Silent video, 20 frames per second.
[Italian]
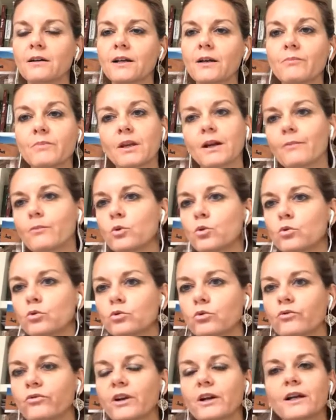cambierà
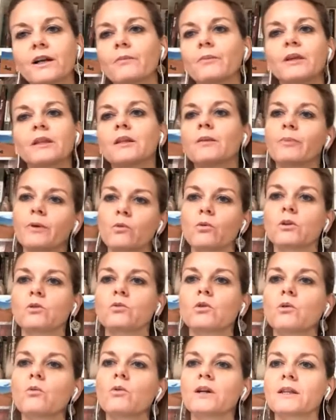molto, francamente, per
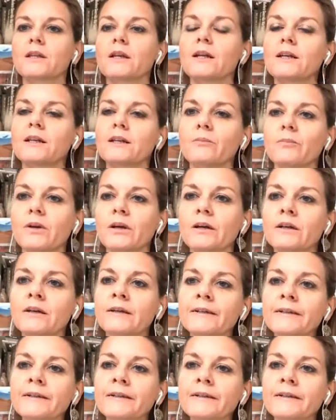quanto riguarda la Libia.